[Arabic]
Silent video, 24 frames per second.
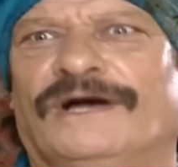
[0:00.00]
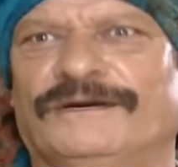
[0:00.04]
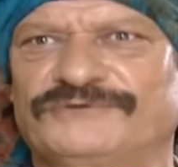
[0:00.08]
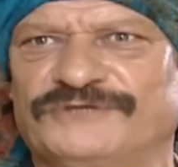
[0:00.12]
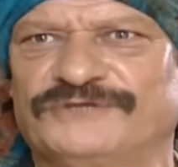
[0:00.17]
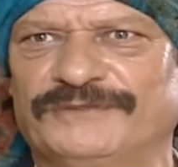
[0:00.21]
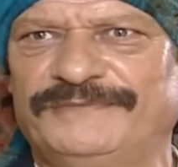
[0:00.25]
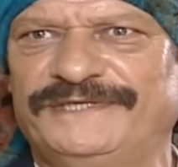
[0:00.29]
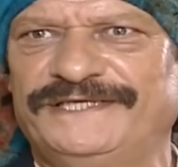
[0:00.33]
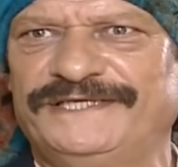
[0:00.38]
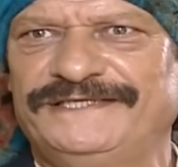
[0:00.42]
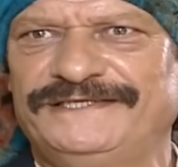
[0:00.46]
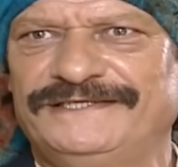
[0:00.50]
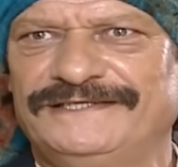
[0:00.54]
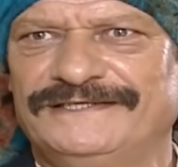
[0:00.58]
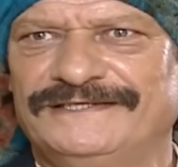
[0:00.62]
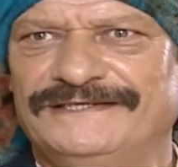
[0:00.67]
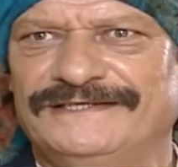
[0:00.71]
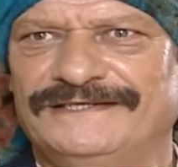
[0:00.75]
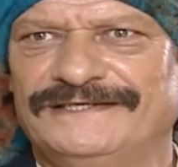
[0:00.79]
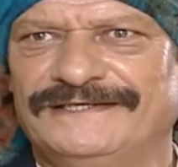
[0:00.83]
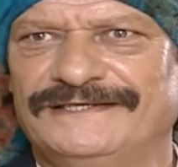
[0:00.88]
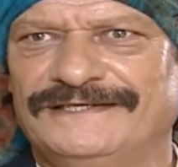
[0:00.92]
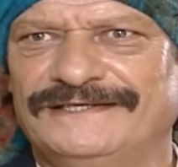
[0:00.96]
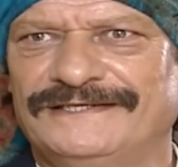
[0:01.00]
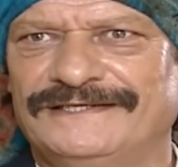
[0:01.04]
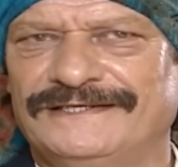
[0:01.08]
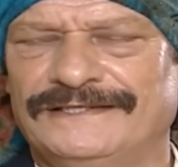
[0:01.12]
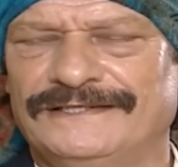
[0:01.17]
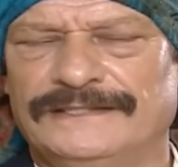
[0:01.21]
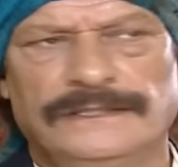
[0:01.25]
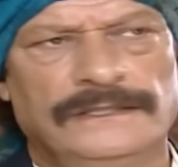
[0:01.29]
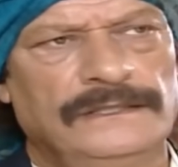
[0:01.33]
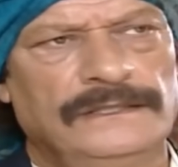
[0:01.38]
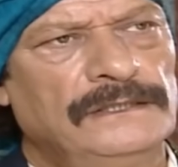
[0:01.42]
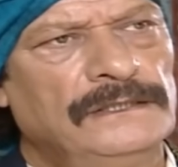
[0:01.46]
يا ابو شبلي
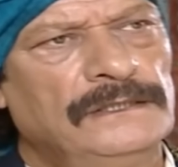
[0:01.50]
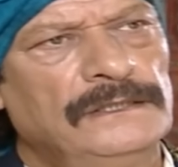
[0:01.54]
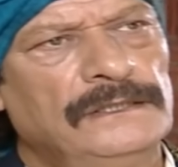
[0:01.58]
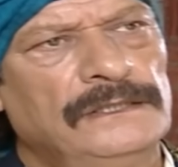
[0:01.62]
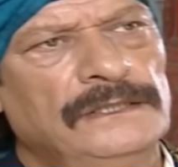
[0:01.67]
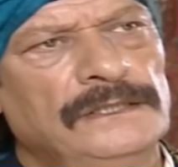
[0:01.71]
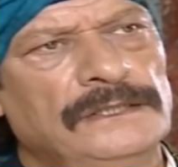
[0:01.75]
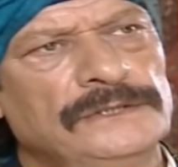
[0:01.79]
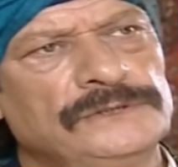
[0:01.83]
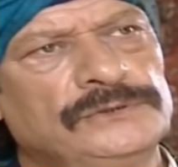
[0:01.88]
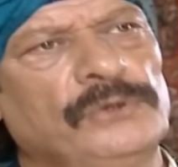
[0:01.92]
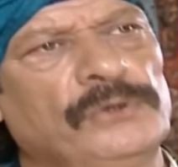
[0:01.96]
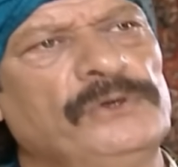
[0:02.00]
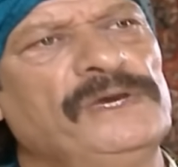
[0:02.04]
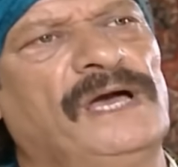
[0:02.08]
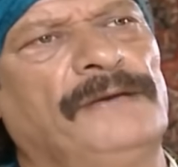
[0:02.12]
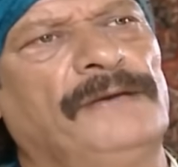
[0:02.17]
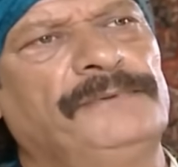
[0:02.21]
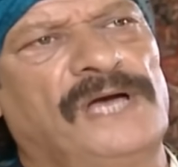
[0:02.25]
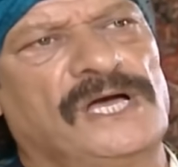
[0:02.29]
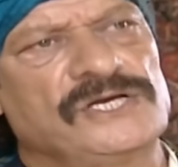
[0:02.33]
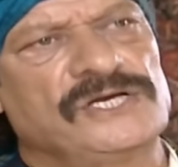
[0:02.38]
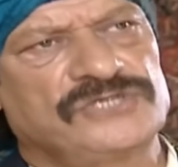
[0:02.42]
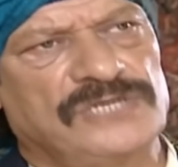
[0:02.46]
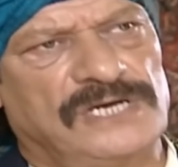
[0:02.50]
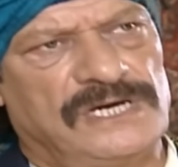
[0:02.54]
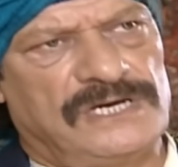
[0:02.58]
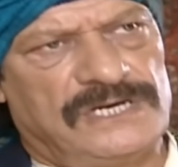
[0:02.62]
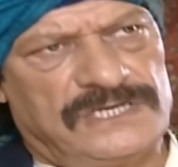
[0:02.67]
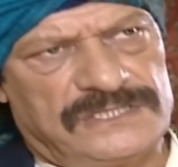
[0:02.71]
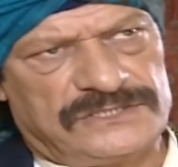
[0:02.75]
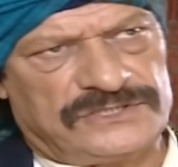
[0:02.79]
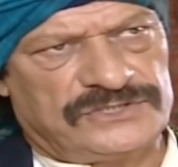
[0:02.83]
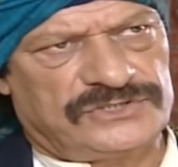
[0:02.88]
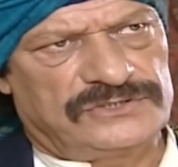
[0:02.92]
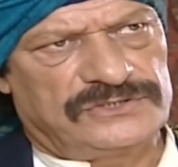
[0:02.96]
شو يا ابي
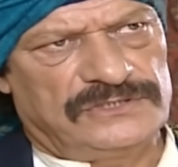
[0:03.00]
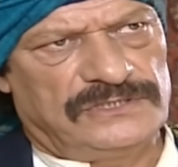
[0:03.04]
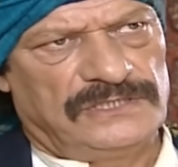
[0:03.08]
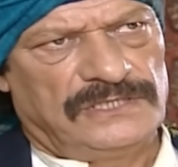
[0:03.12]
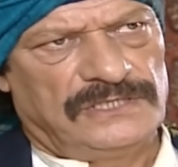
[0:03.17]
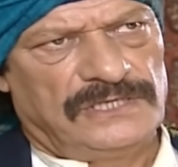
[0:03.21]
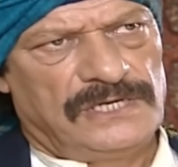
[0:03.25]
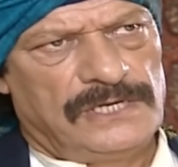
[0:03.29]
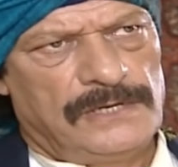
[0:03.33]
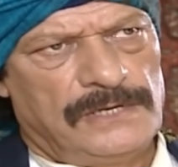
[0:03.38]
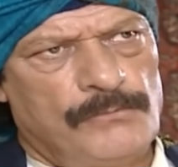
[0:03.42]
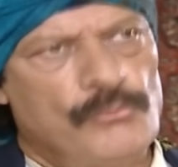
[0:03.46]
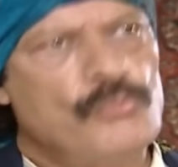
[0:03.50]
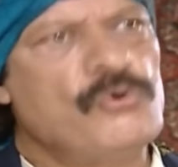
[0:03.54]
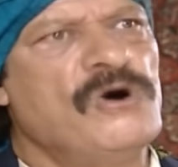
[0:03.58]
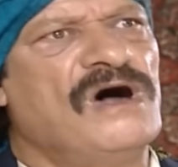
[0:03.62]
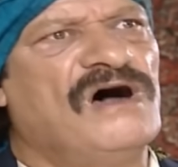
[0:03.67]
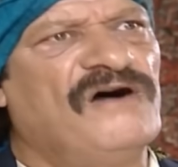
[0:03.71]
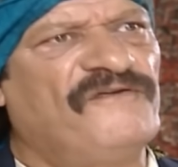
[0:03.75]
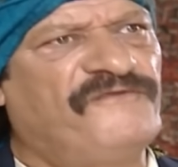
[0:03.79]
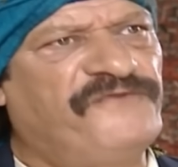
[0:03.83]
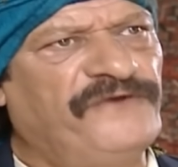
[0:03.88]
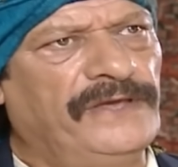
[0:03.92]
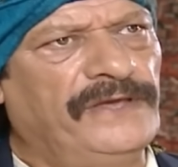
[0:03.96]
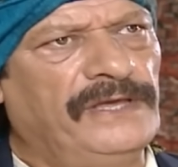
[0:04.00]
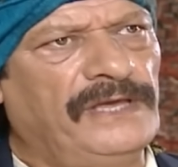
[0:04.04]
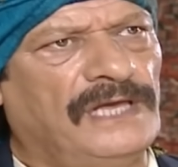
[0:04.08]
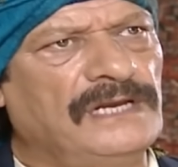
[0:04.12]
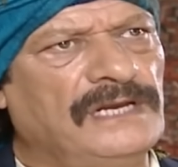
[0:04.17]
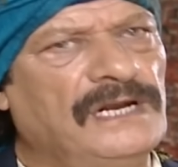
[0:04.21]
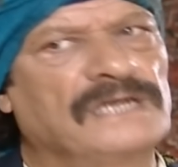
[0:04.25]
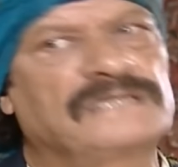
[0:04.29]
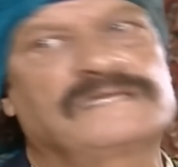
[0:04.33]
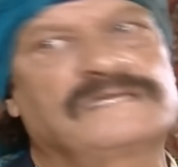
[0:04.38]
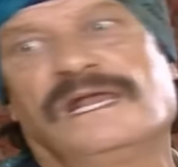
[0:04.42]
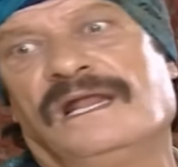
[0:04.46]
عجاج موافق
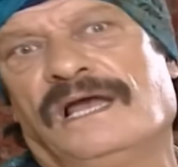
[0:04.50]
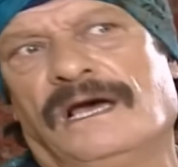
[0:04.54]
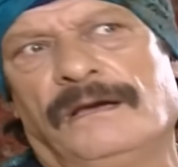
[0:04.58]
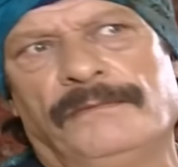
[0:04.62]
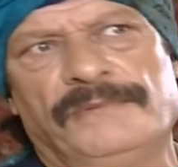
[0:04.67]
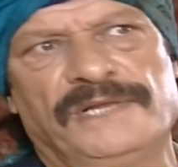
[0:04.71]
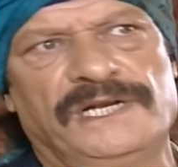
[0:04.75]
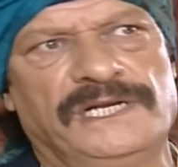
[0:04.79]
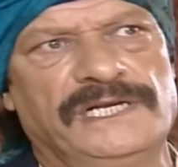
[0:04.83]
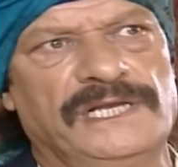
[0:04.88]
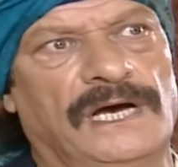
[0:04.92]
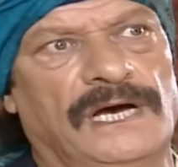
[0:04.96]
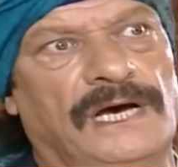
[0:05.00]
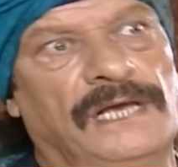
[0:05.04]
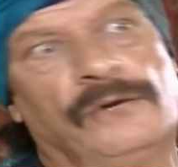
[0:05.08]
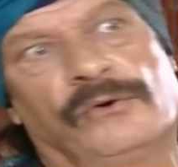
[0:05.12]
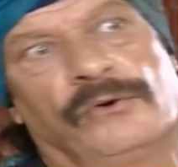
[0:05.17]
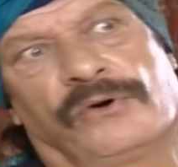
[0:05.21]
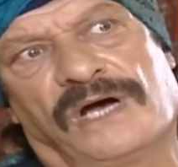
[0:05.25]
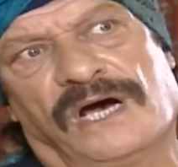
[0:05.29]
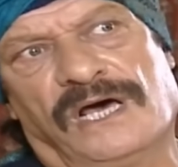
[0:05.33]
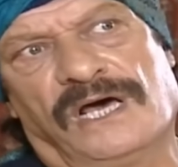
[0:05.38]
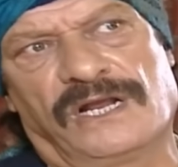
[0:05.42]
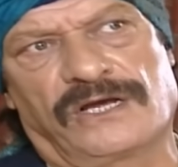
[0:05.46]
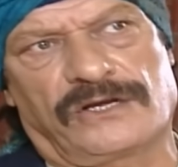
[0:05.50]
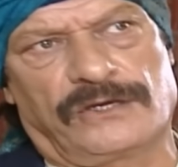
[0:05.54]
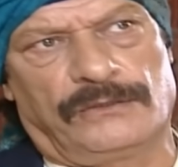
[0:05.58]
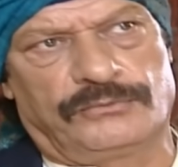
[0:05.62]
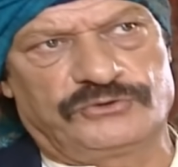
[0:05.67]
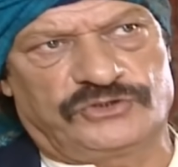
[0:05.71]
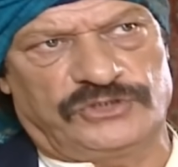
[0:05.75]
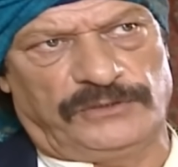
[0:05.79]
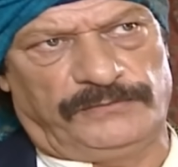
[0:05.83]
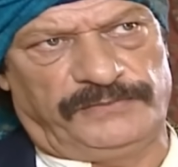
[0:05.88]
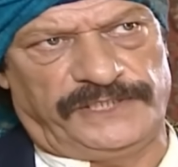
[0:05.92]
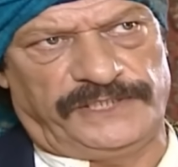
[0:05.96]
على الكلام اللي قاله خالك
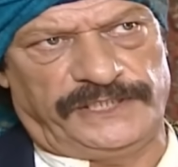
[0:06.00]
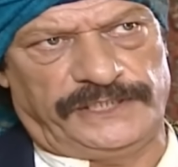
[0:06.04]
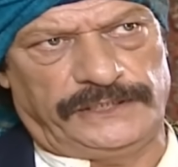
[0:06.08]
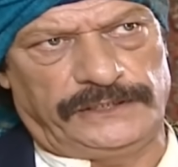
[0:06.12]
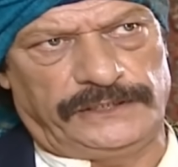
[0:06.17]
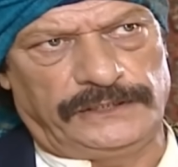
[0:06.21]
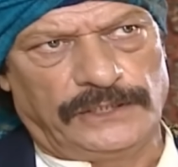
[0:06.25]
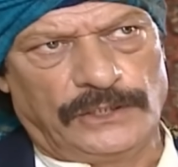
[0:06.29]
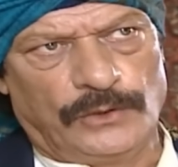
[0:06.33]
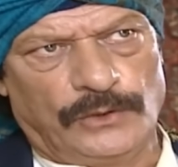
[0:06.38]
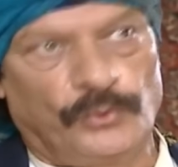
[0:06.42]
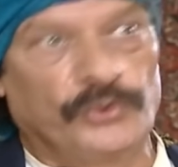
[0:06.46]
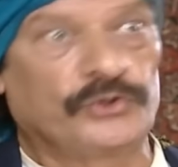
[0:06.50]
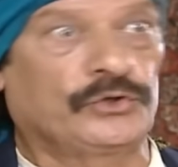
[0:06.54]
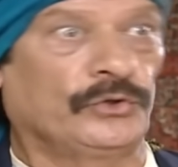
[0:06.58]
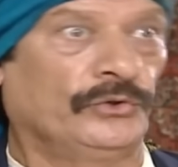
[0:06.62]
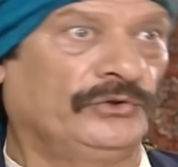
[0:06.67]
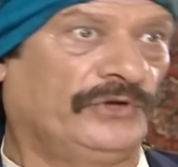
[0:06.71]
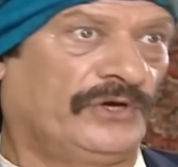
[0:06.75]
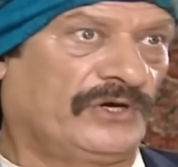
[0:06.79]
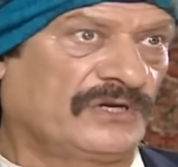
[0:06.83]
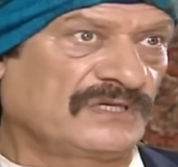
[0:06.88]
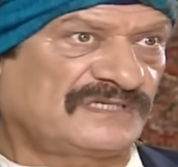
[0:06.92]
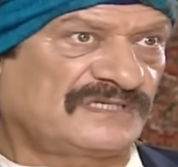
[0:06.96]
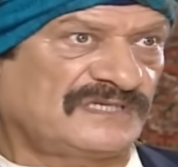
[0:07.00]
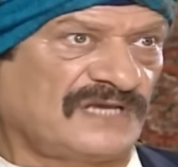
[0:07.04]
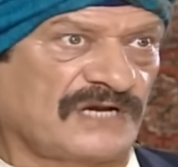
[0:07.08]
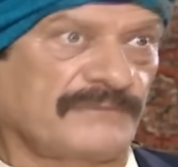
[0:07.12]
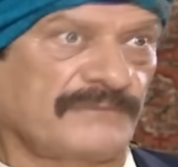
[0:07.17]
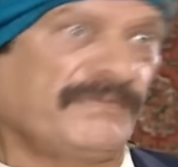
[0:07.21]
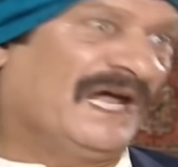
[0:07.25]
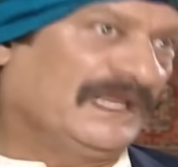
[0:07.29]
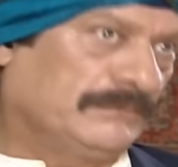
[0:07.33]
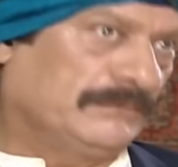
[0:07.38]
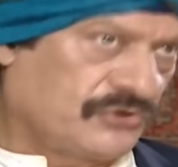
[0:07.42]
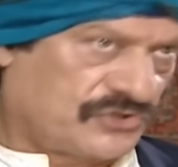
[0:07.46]
ابو شبلي ويكون
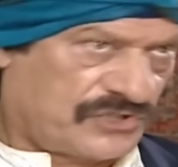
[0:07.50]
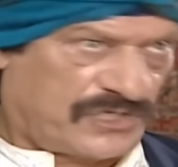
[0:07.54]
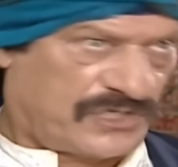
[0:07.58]
عرسك بعد